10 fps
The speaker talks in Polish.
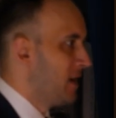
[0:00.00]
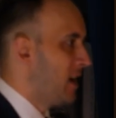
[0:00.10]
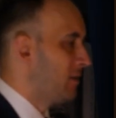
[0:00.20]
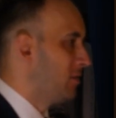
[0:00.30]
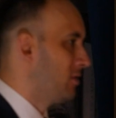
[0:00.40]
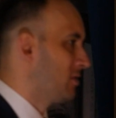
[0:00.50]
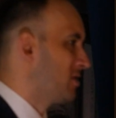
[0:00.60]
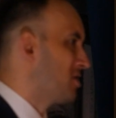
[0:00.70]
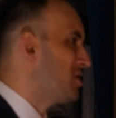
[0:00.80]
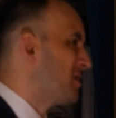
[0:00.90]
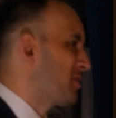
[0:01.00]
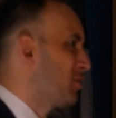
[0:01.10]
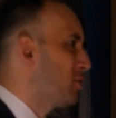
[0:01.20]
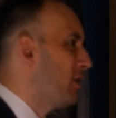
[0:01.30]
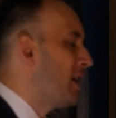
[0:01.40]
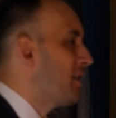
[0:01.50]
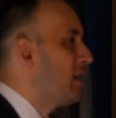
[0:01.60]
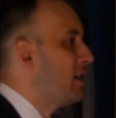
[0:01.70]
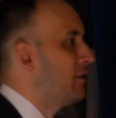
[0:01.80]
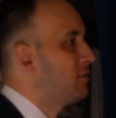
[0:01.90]
albo coś nie jest produkowane,
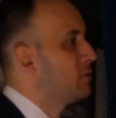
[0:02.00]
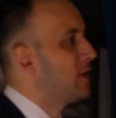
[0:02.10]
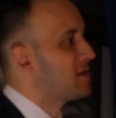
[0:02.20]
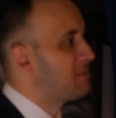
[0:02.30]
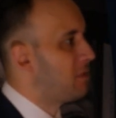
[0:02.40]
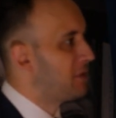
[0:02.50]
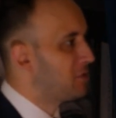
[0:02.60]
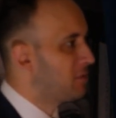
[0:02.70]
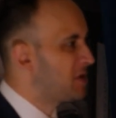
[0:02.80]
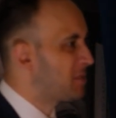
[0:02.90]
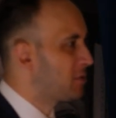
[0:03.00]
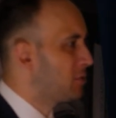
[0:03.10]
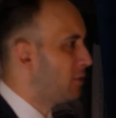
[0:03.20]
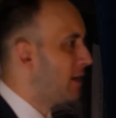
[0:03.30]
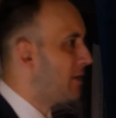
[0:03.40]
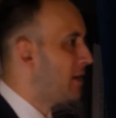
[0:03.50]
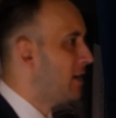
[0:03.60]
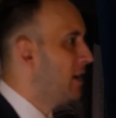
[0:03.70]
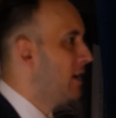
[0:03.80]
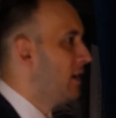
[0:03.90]
a według władzy powinno być
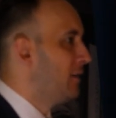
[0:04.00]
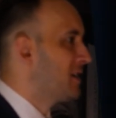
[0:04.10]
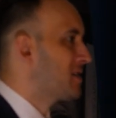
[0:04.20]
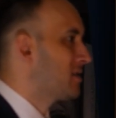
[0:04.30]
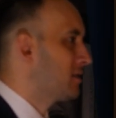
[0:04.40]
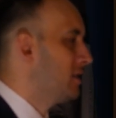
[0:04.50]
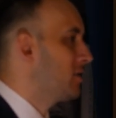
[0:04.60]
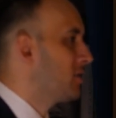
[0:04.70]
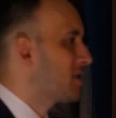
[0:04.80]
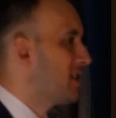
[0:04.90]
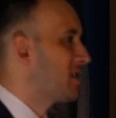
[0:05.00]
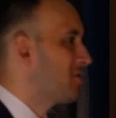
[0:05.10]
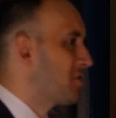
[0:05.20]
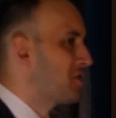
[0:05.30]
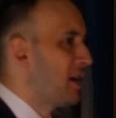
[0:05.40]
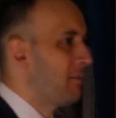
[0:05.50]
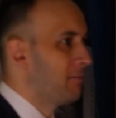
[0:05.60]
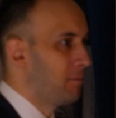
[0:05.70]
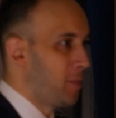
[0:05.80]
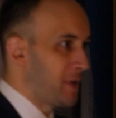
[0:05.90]
produkowane, więc tylko chce coś tam
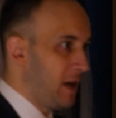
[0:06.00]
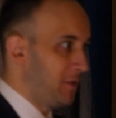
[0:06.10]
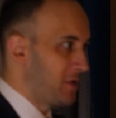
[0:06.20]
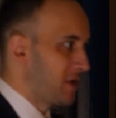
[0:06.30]
poprawić.